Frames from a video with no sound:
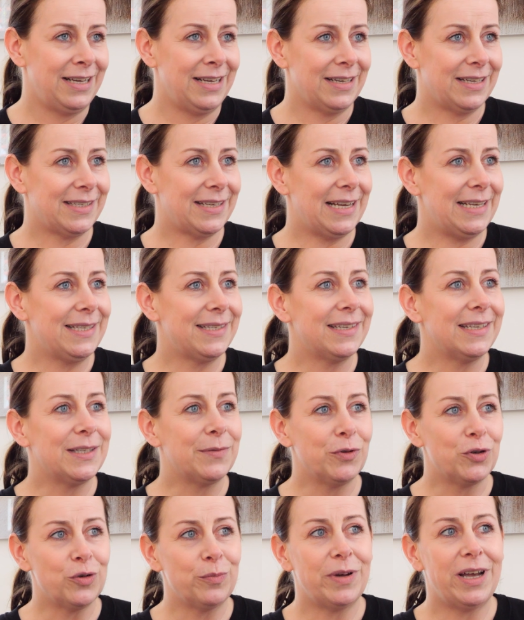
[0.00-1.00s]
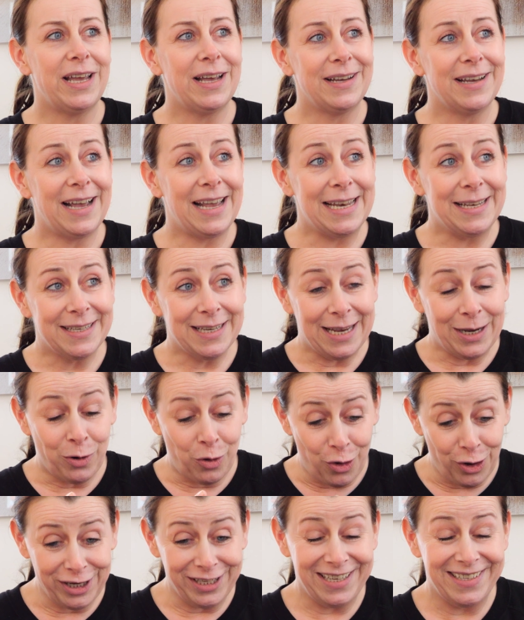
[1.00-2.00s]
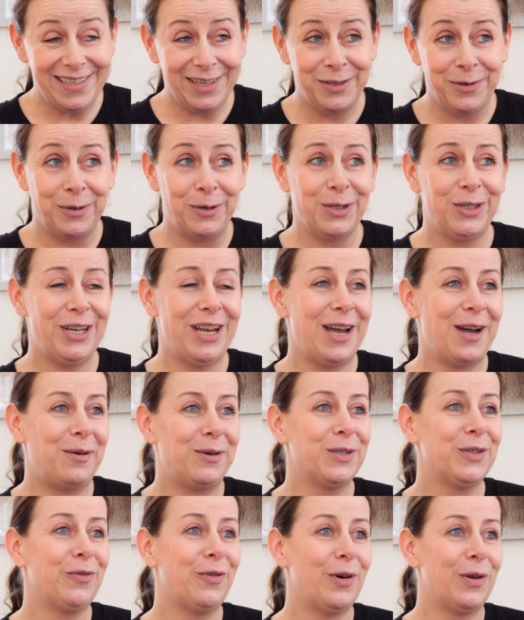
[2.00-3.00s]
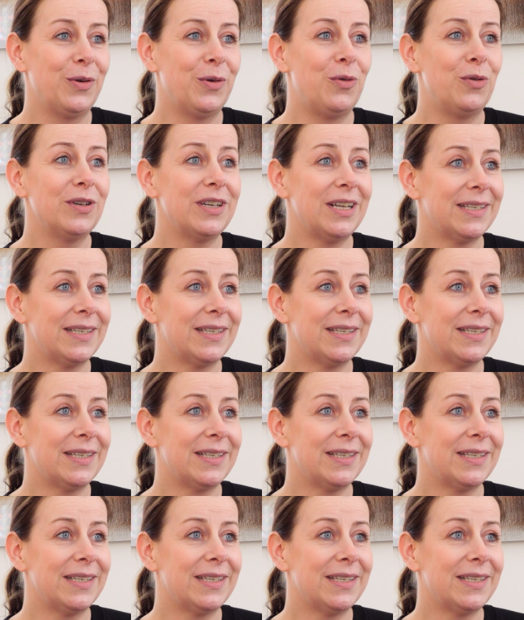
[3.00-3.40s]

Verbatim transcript: Das heißt, es wird schon mal eine organisatorische Herausforderung,